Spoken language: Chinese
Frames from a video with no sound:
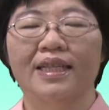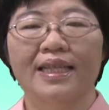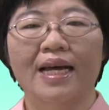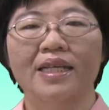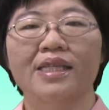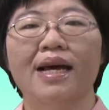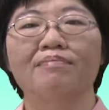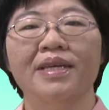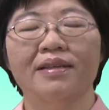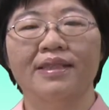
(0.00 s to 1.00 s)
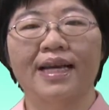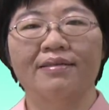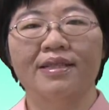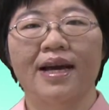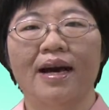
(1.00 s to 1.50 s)
单一商品的
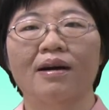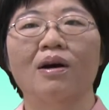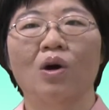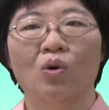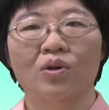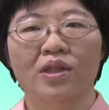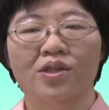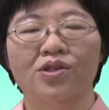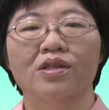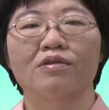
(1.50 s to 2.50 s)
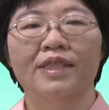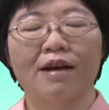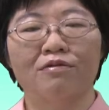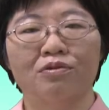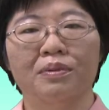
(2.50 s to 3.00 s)
涨价或者是
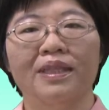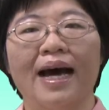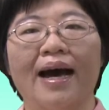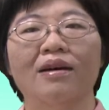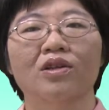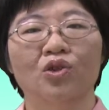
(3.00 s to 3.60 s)
涨幅不大，